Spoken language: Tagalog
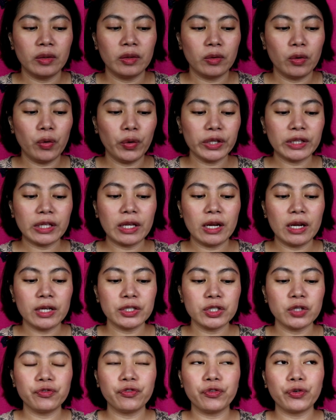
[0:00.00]
okay talaga
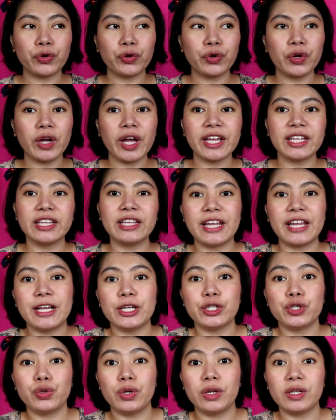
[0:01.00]
siya for
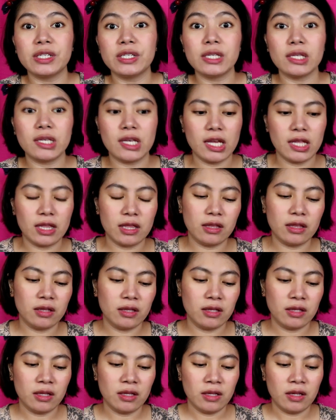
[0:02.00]
hydration ng skin
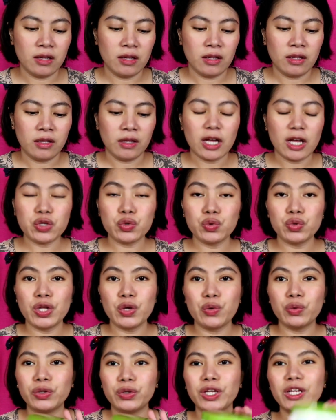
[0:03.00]
kaso hindi
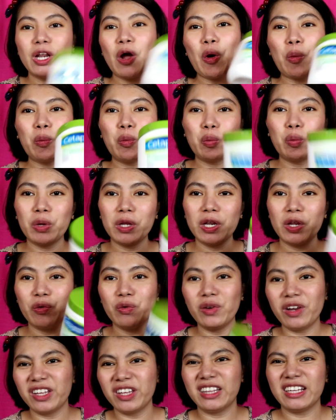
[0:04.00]
ko hindi na ako bumili
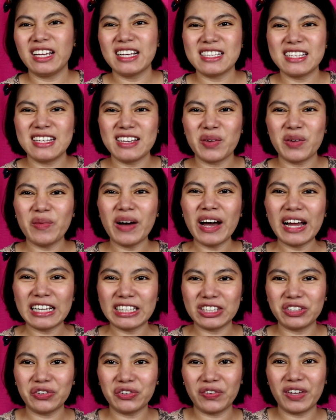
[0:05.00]
ulit kasi nga mahal
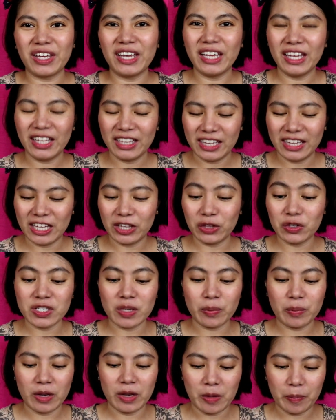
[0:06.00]
to eh dito sa
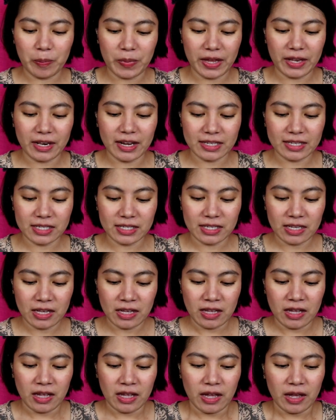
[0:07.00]
Pilipinas
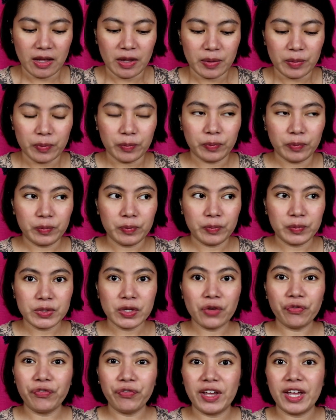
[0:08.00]

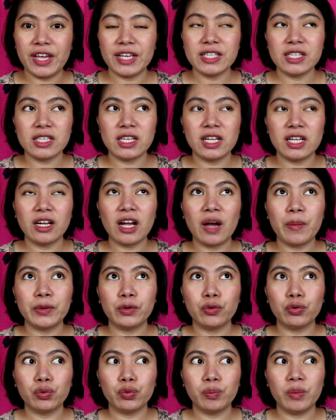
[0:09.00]
sa face ginagamit
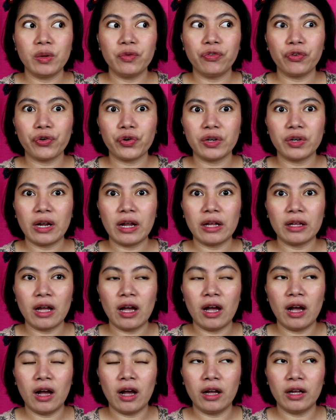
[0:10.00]
ko to before da,
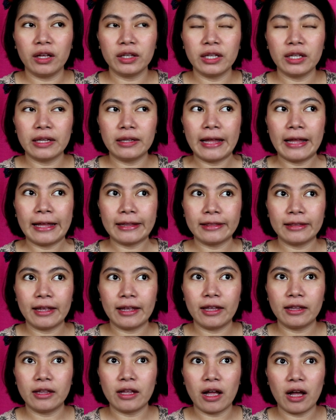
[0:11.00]
uh,
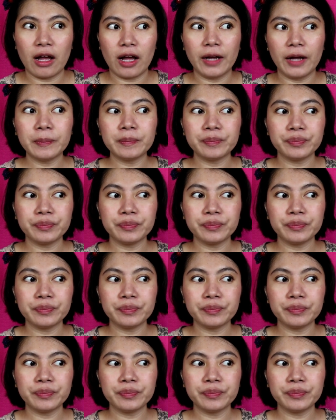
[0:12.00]
dati na